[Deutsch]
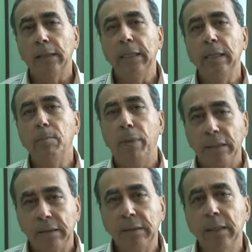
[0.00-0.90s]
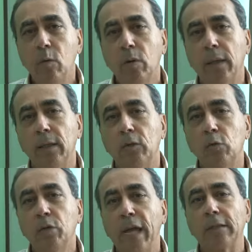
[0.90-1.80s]
die Beziehungen
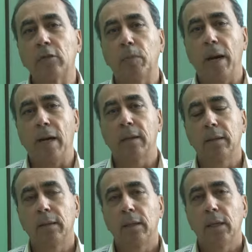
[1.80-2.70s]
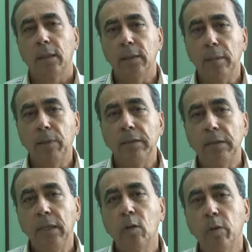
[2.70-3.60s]
zu Netzberg, die
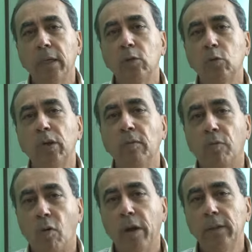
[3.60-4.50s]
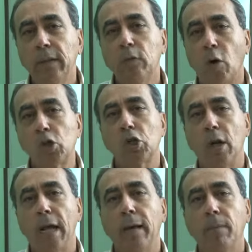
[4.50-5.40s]
Beziehungen zu den Freunden
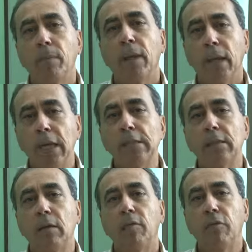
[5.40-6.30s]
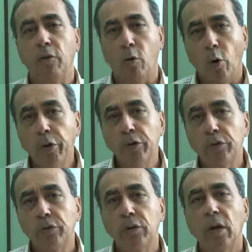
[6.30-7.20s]
Deutschlands ist für
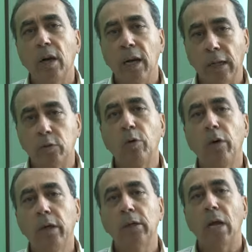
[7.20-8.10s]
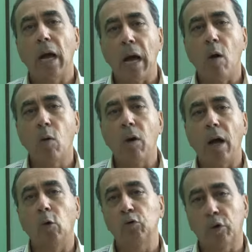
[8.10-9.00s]
uns natürlich auch
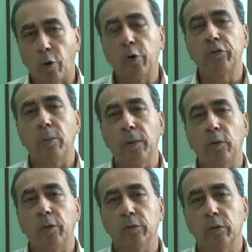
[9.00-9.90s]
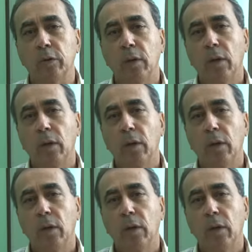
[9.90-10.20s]
aus größer Bedeutung.